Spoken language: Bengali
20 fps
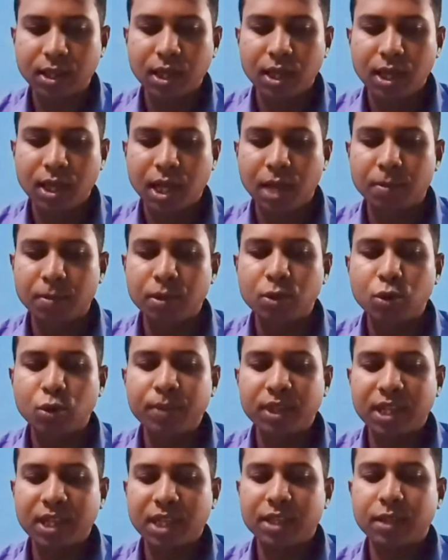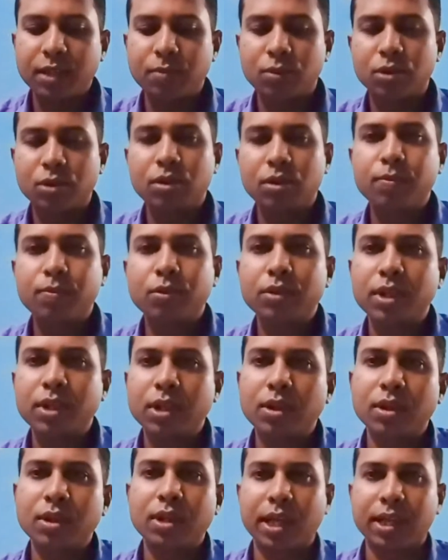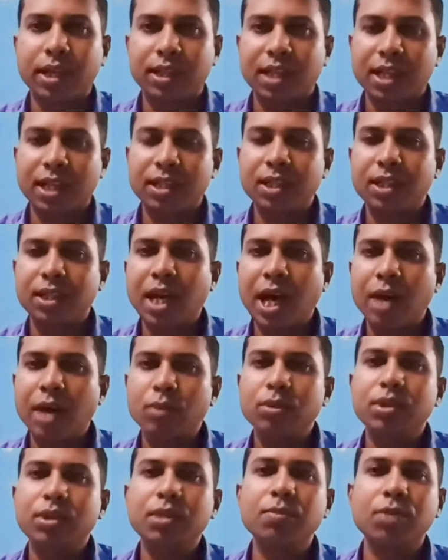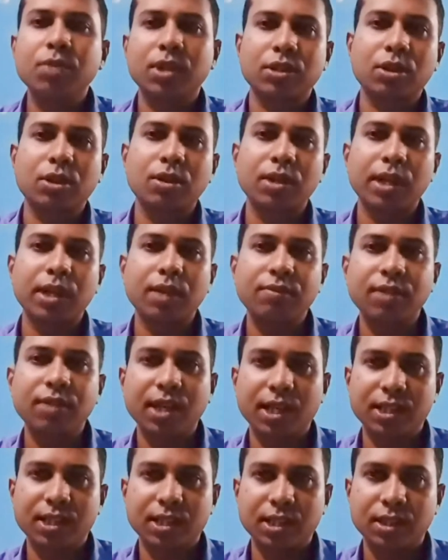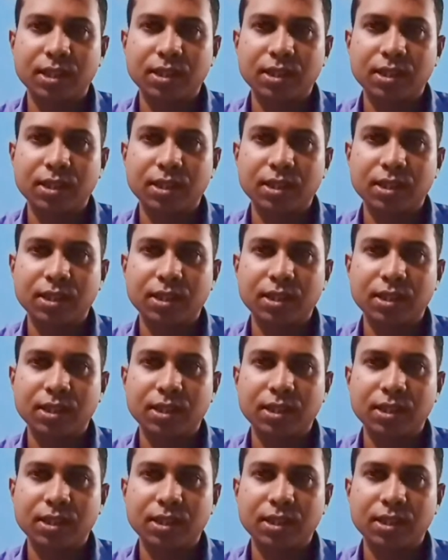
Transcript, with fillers: এবং হুপিং কাশির মতো প্রতি ঘন্টায় কাশিটা আরো তীব্রতা সহকারে ফিরে আসে